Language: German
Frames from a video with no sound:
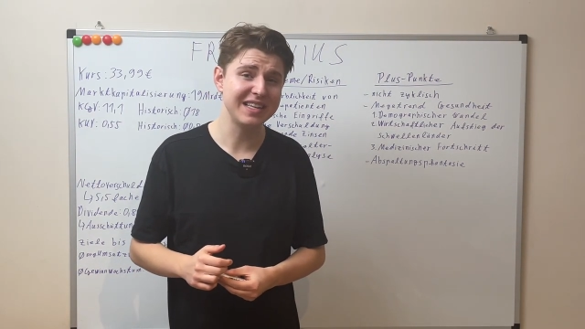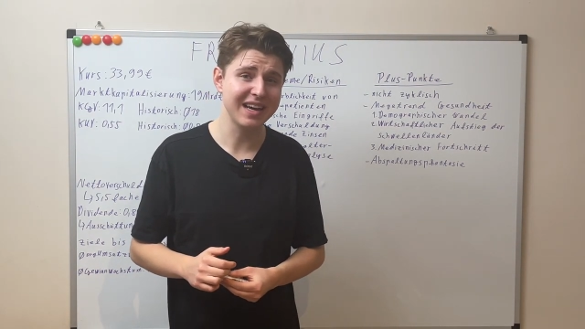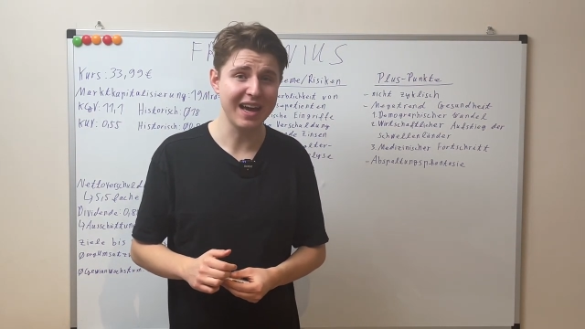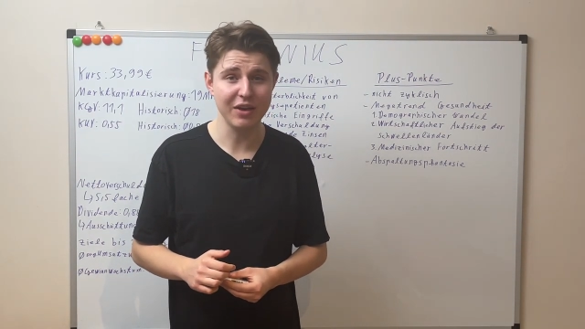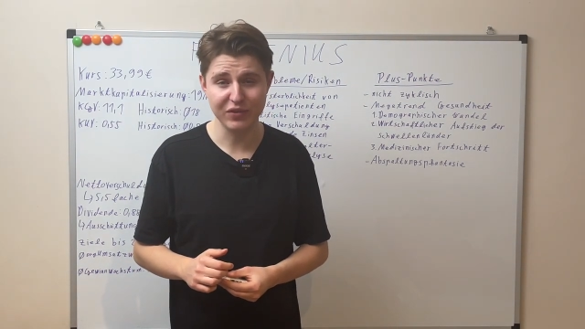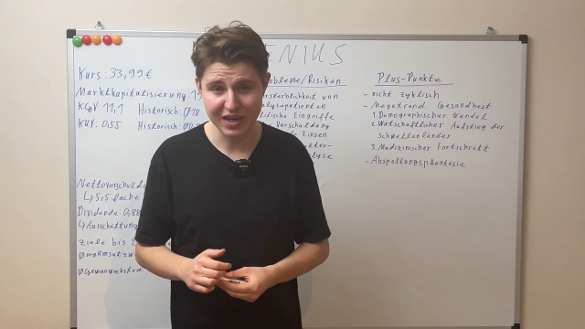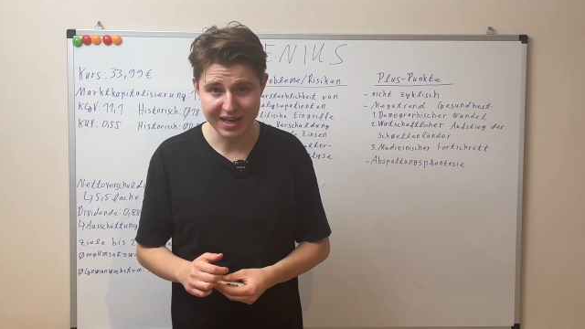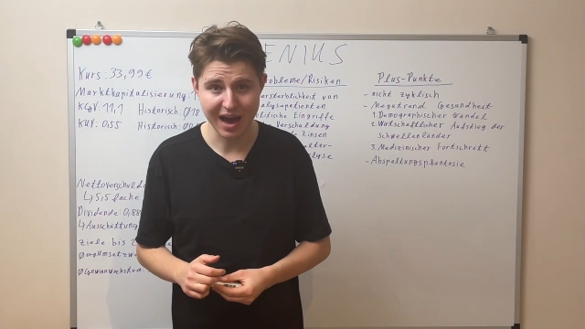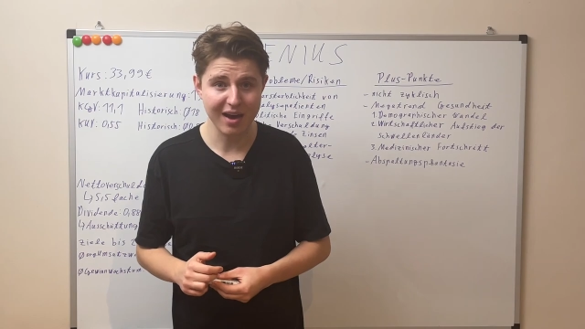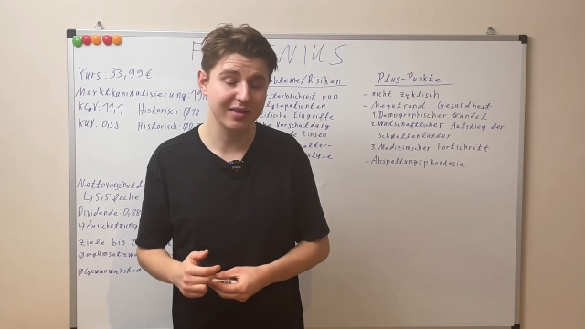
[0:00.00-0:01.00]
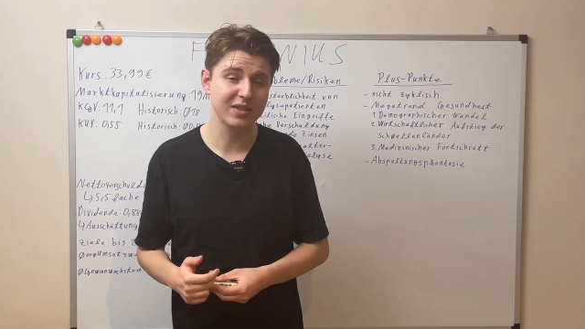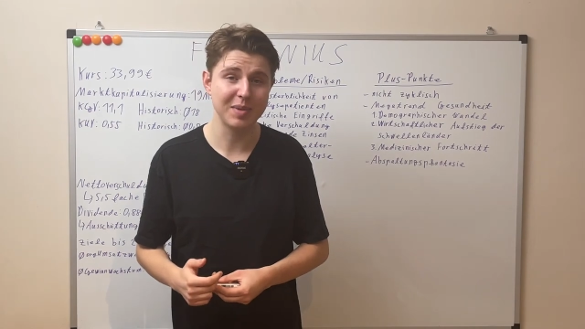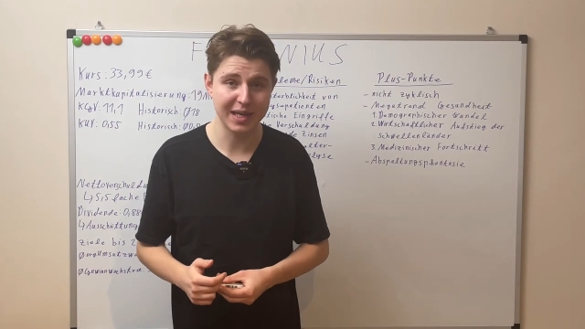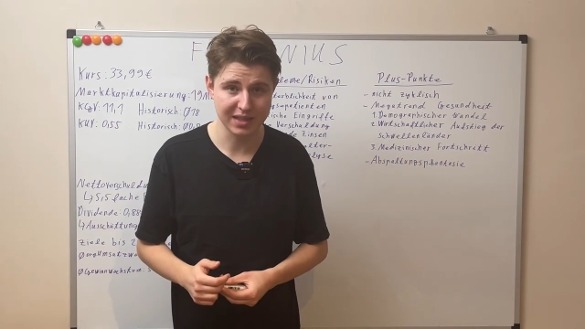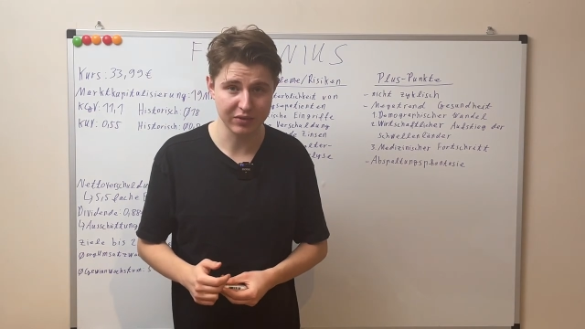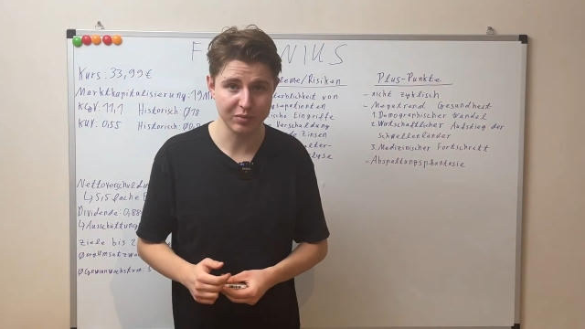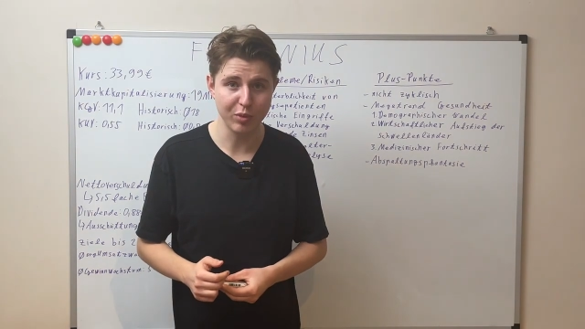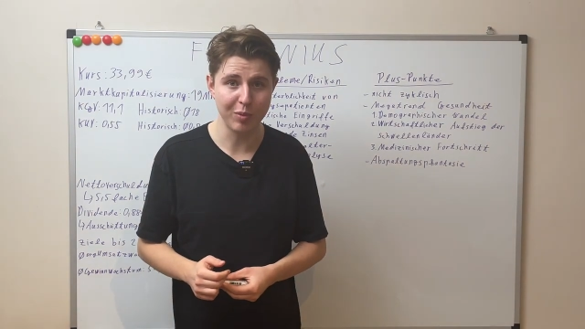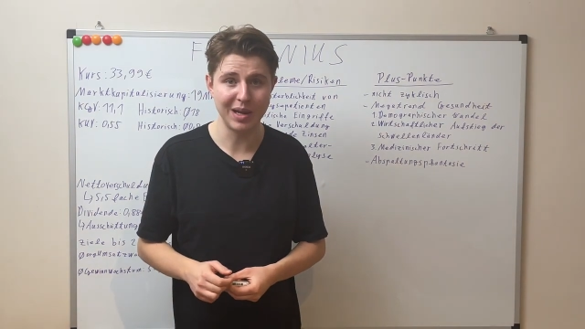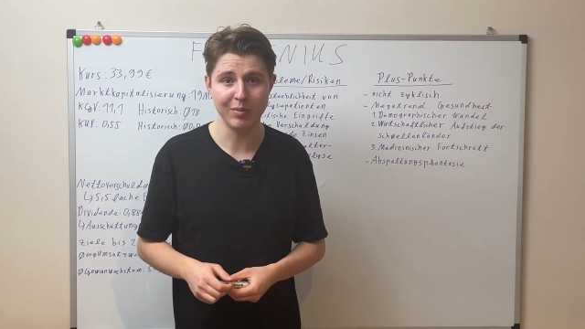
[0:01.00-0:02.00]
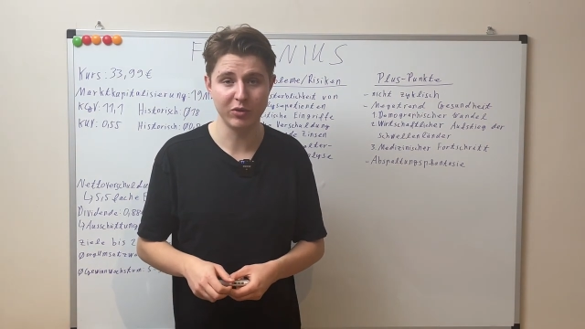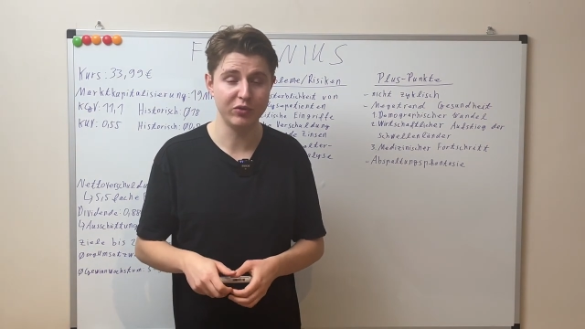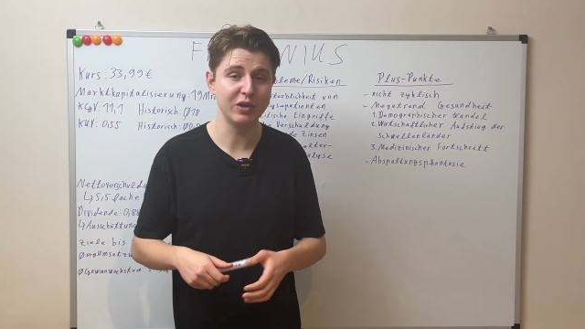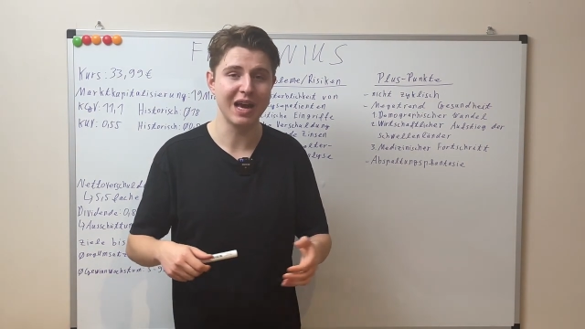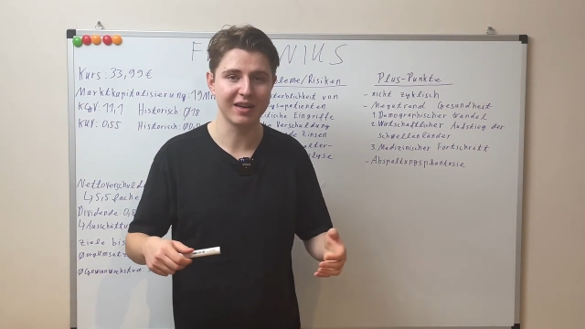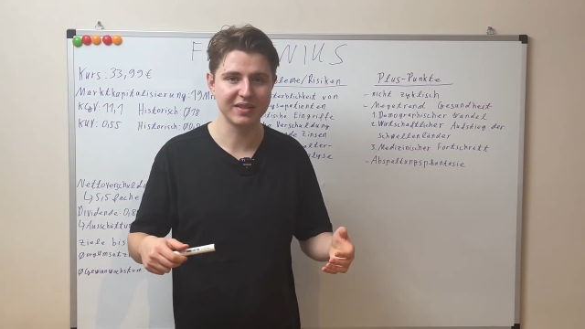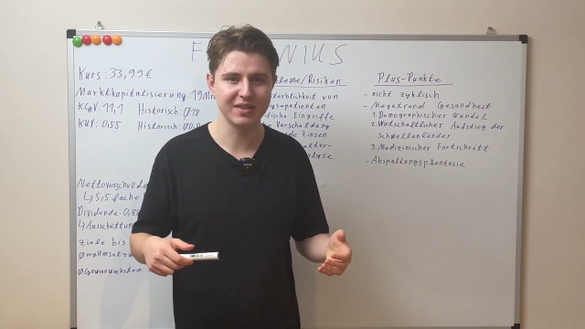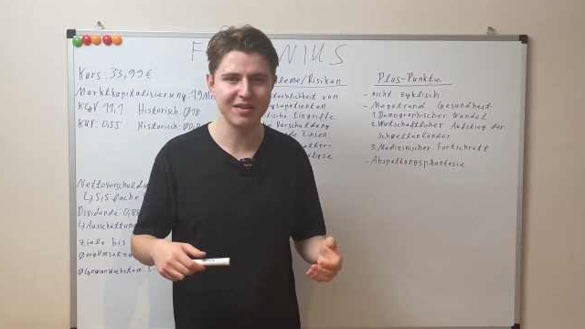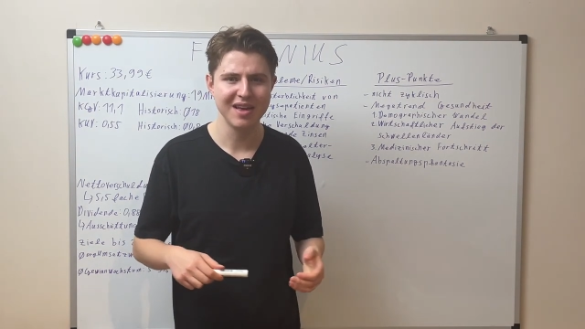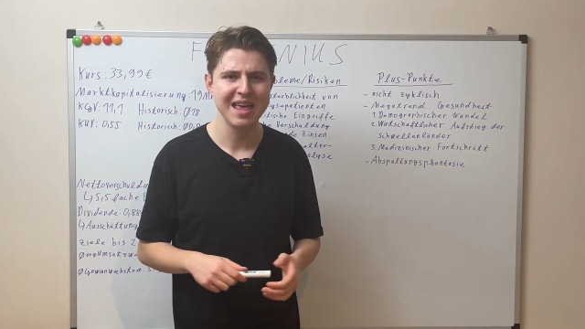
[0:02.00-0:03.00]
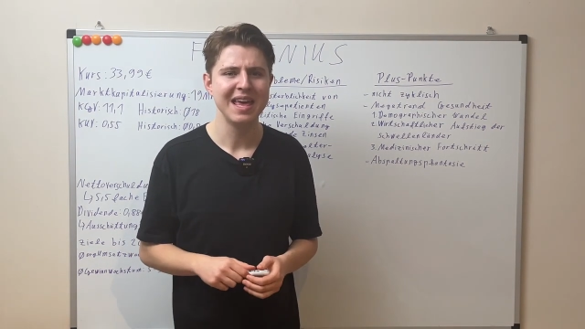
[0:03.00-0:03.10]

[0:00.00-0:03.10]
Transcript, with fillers: drei, vier Jahren zum ernsthaften Problem wird für die Aktie,